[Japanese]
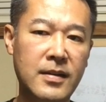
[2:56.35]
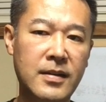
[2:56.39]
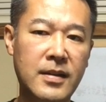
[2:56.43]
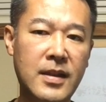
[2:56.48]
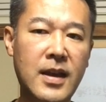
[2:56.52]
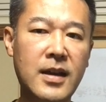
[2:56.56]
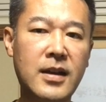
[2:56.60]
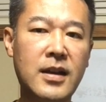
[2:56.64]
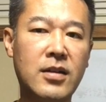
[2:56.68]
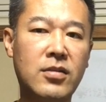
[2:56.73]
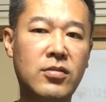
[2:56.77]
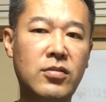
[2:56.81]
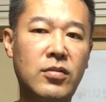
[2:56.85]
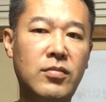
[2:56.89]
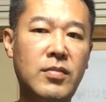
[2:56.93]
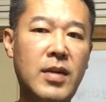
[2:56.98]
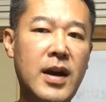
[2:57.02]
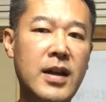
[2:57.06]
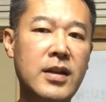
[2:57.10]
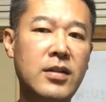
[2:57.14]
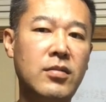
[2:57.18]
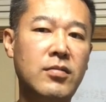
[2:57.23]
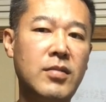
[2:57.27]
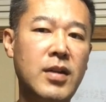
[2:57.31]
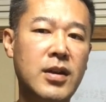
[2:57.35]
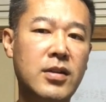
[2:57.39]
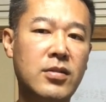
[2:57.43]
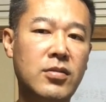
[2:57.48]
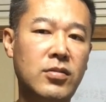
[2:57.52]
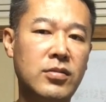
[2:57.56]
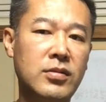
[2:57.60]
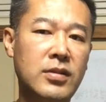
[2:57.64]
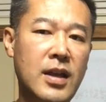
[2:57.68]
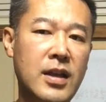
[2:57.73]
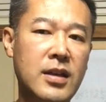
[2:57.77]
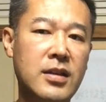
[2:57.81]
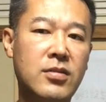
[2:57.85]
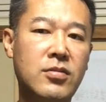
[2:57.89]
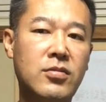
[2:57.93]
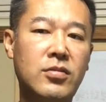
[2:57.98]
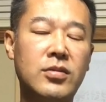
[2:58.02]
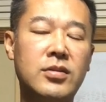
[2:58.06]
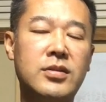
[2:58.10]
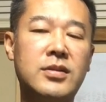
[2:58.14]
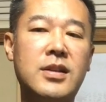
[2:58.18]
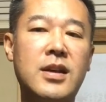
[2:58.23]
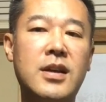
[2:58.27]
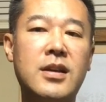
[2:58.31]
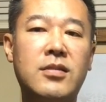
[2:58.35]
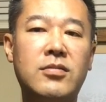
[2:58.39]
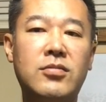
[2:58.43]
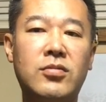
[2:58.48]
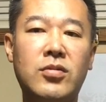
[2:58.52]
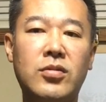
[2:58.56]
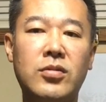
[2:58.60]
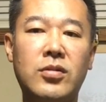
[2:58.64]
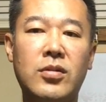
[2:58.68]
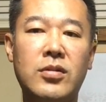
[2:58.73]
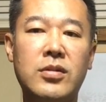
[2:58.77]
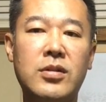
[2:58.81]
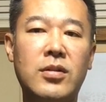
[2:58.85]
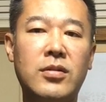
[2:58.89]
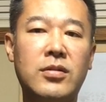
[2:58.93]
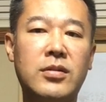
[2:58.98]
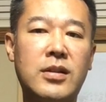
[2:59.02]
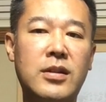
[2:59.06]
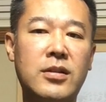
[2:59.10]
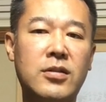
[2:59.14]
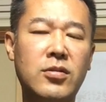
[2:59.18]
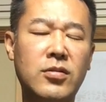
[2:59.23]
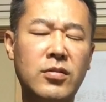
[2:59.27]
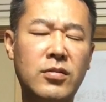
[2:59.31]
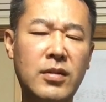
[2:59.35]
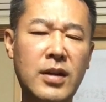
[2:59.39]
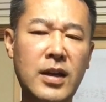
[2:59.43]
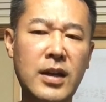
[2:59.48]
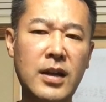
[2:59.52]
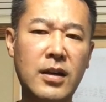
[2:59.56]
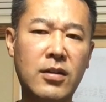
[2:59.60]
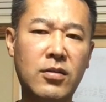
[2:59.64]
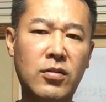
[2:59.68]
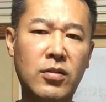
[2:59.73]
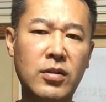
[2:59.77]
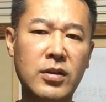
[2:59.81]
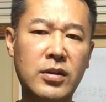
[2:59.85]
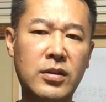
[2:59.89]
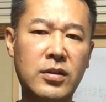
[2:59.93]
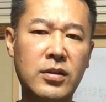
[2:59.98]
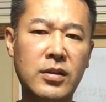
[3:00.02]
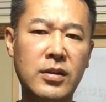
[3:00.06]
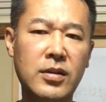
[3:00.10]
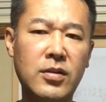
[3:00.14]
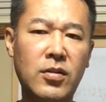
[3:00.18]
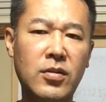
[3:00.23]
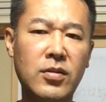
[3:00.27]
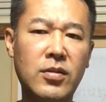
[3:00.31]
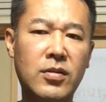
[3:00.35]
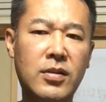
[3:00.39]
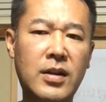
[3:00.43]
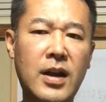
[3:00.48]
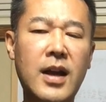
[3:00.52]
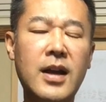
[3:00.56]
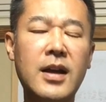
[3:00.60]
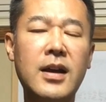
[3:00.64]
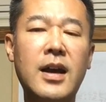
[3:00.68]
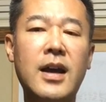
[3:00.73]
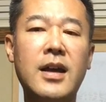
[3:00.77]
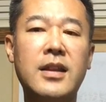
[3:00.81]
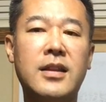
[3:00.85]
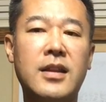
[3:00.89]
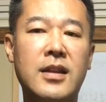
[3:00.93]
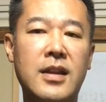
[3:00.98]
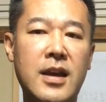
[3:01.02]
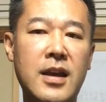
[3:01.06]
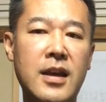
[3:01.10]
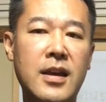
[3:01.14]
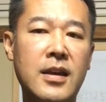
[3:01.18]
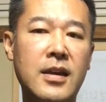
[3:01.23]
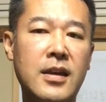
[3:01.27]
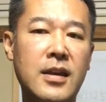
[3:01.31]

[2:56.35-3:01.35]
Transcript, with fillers: なんかこう周りを巻き込んだりこうしていくことによってってそれからこういろいろ考えてね、